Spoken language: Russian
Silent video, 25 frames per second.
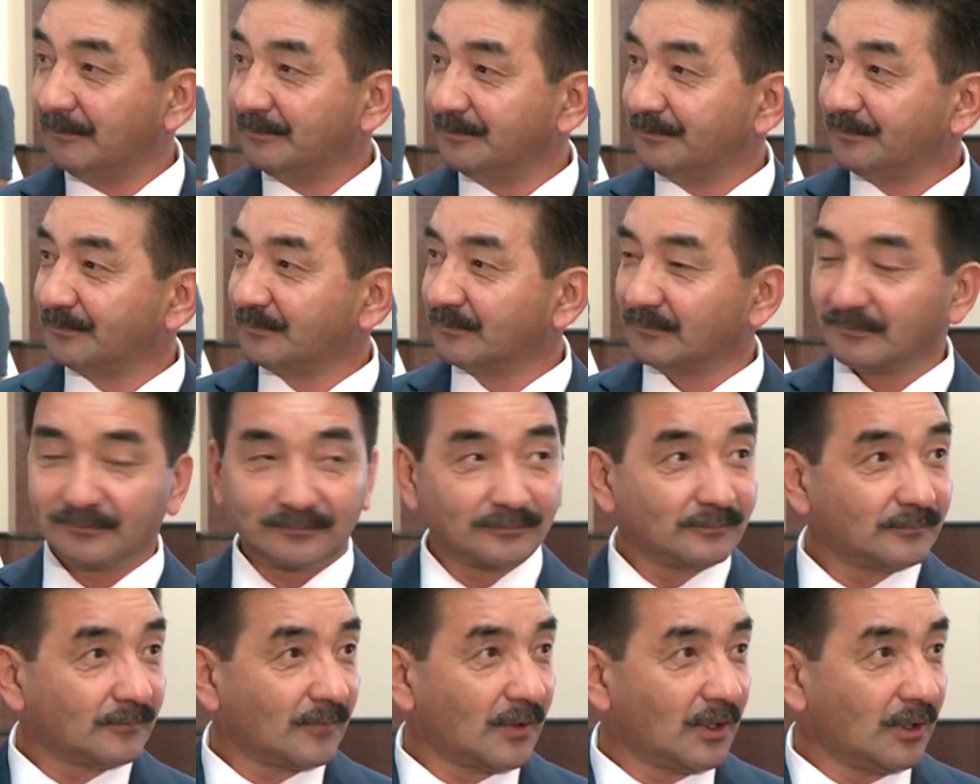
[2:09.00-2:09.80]
Этот
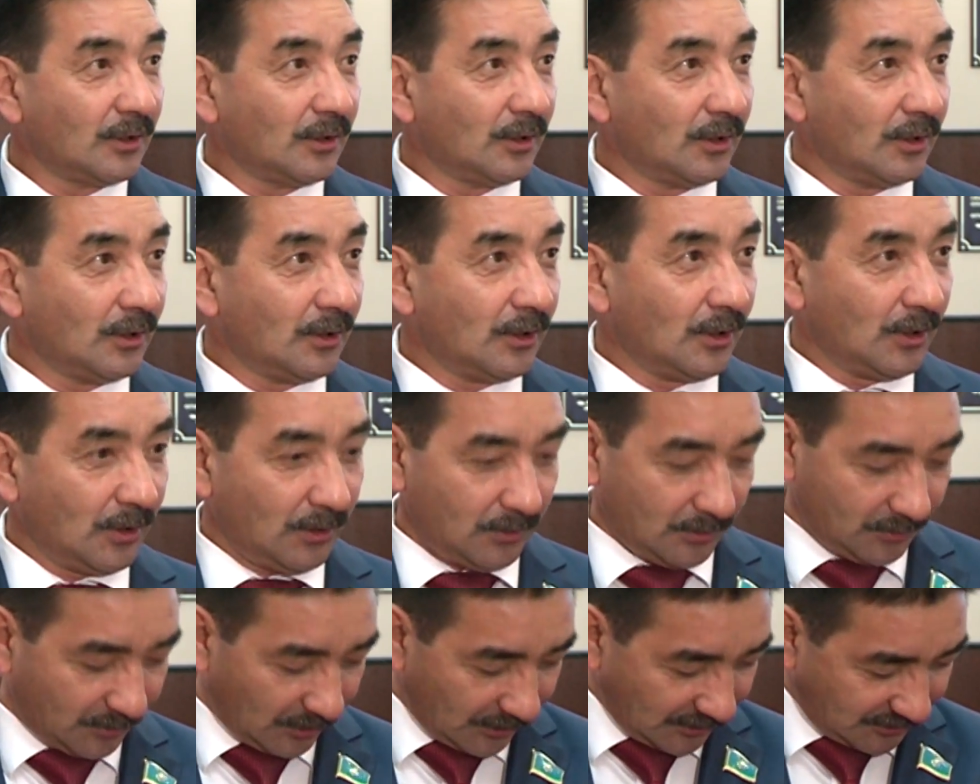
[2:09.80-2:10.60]
костюм сколько, сколько вы
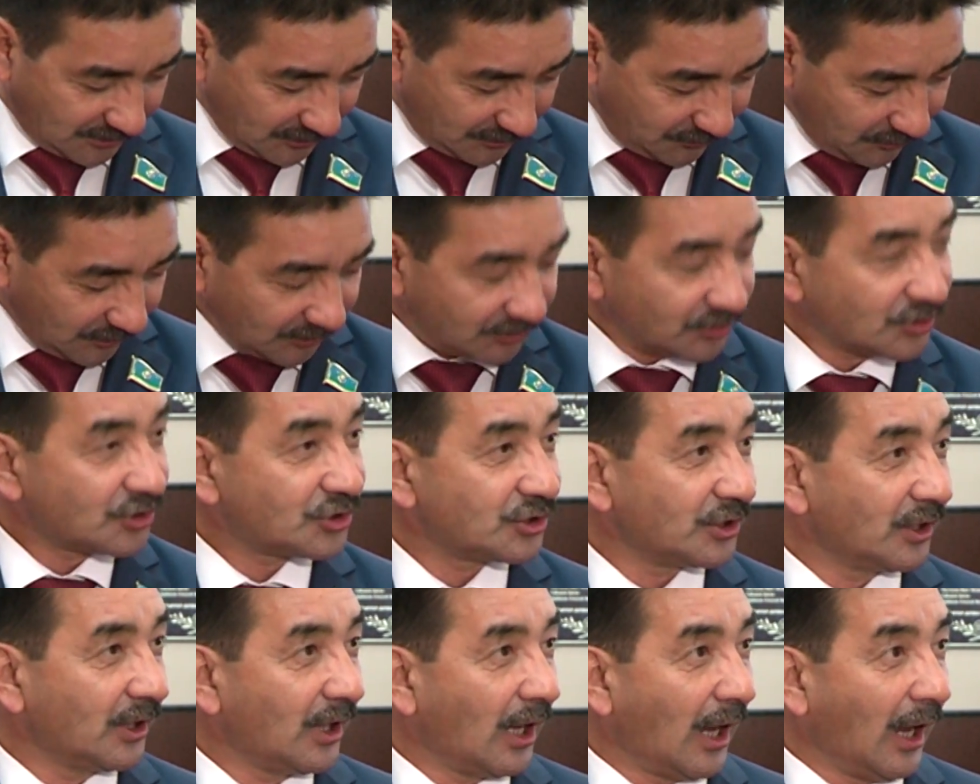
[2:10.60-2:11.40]
купили? 32
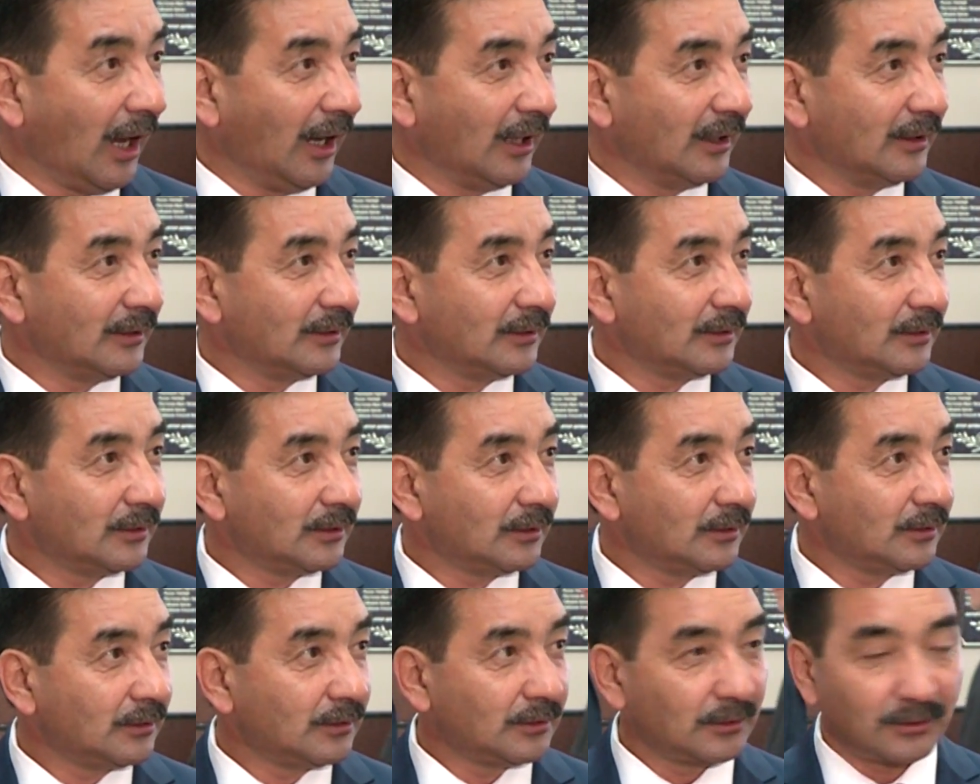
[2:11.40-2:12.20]
тысячи. А. Это,
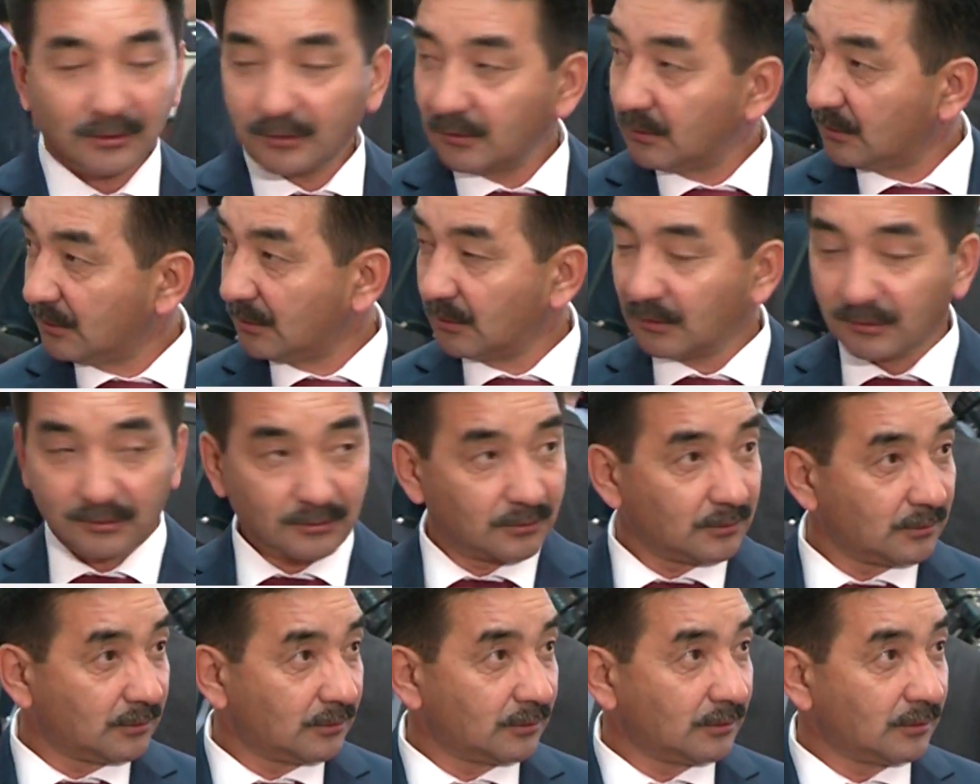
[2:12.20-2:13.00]
а слишком
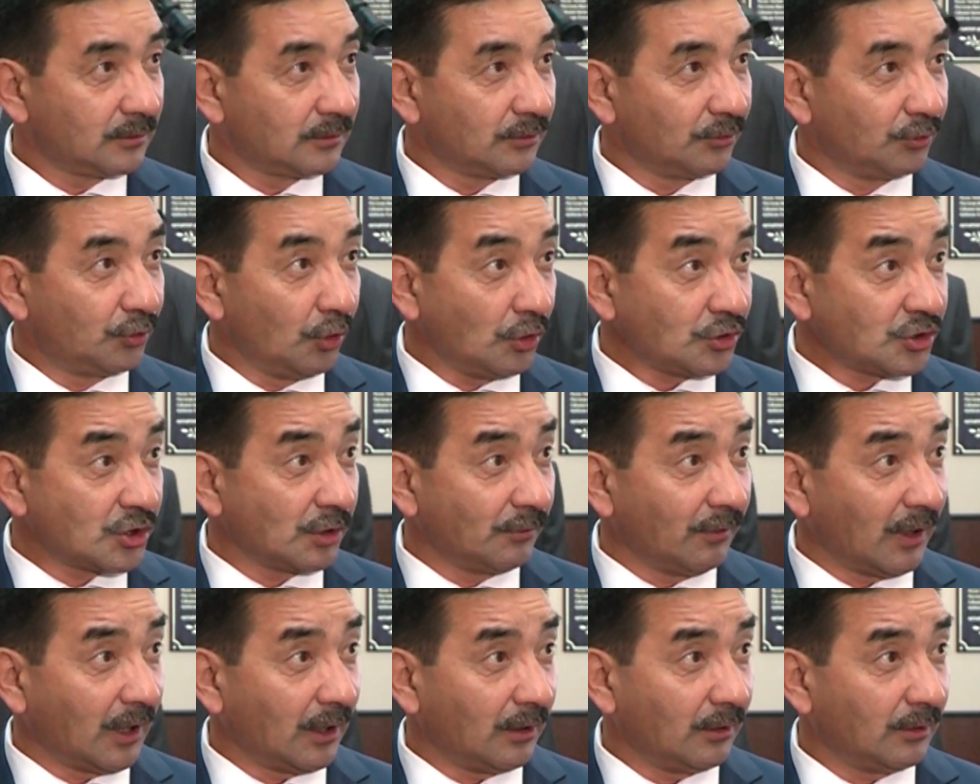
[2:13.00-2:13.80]
Производство?
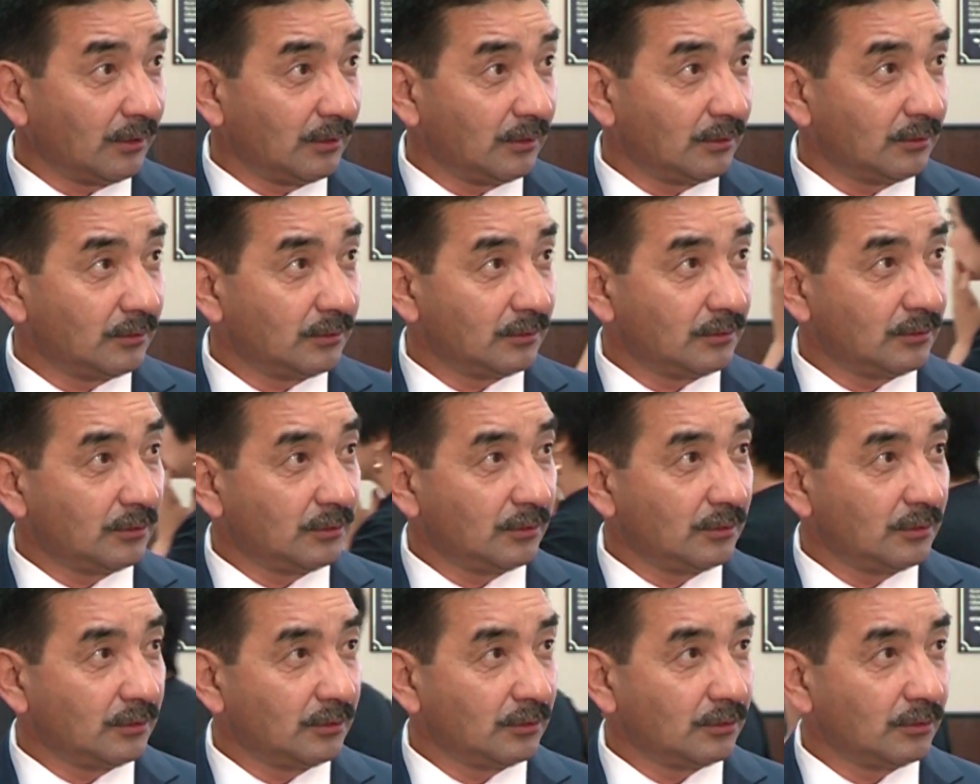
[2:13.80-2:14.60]
Дешево? Да, где?
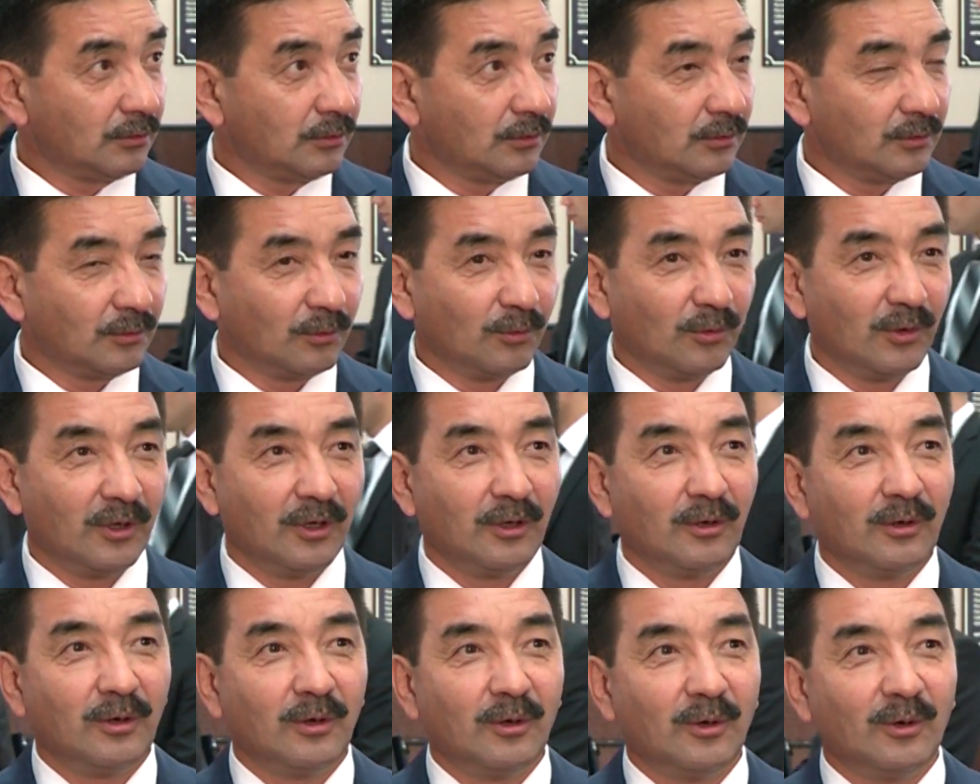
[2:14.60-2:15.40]
Где покупали?
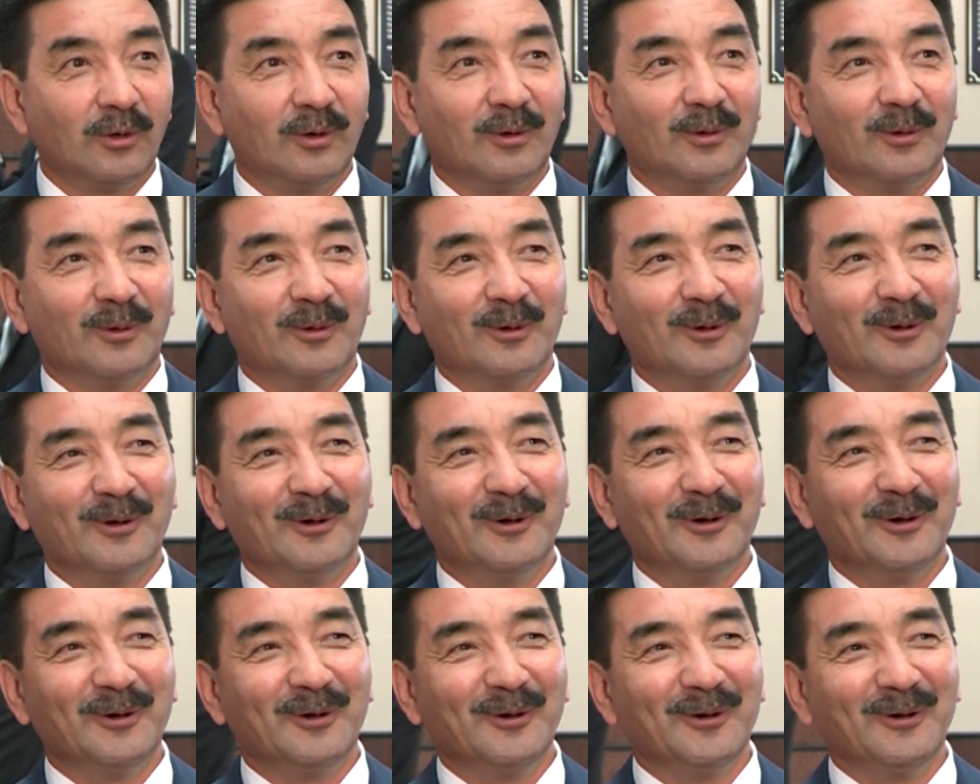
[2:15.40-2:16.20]
Где такие цены?
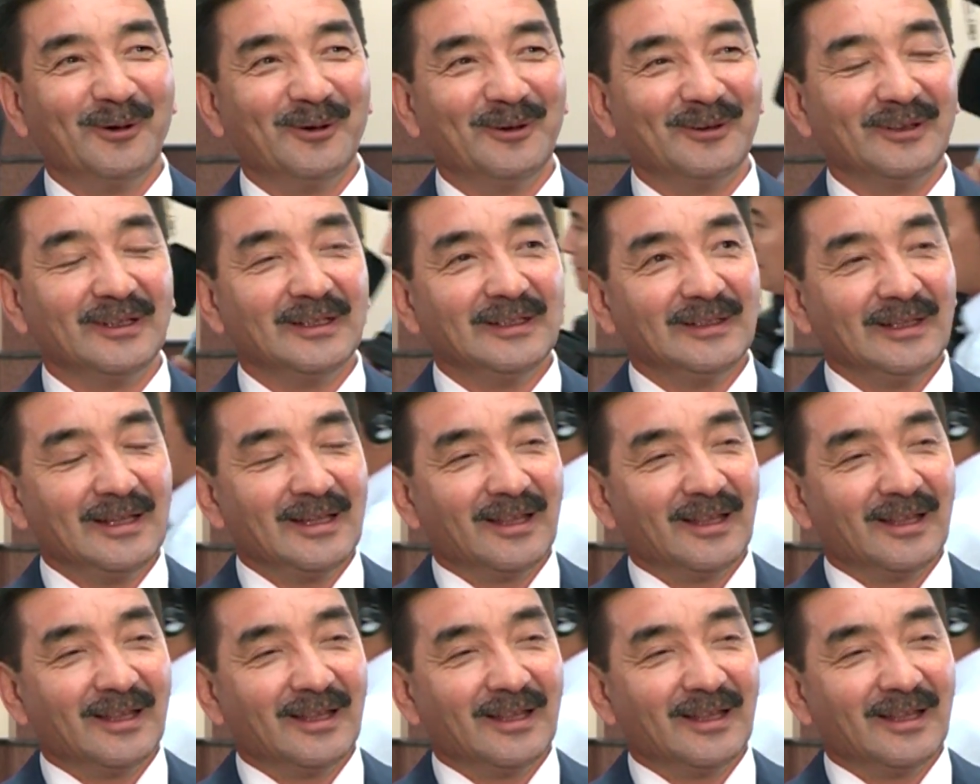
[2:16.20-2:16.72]
-о.